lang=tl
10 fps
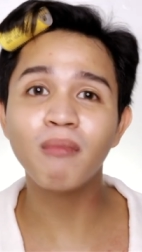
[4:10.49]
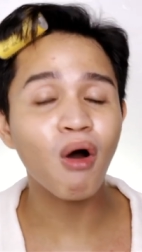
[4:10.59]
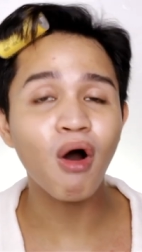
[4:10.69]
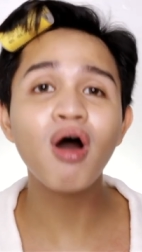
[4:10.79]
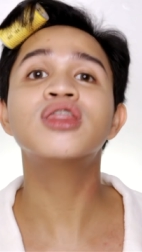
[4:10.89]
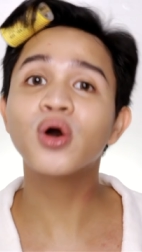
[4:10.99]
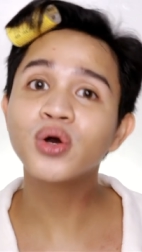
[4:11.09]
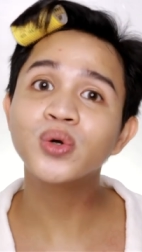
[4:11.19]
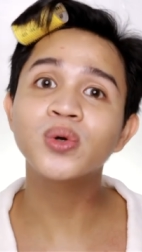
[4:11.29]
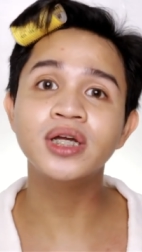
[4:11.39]
mo
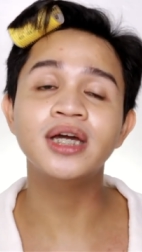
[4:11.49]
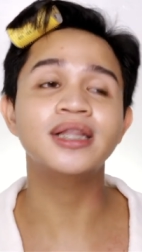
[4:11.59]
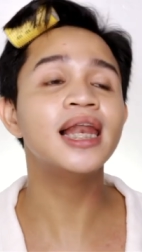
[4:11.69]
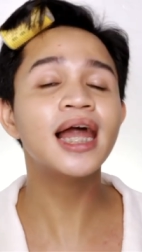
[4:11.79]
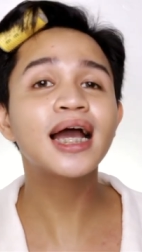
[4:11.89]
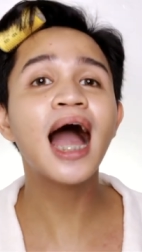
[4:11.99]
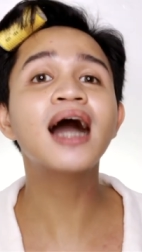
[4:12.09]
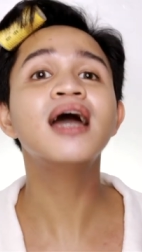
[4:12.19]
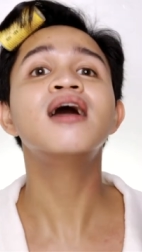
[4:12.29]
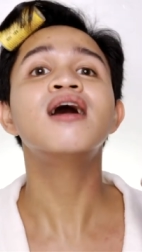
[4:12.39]
thoroughly.
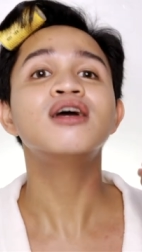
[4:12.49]
Talagang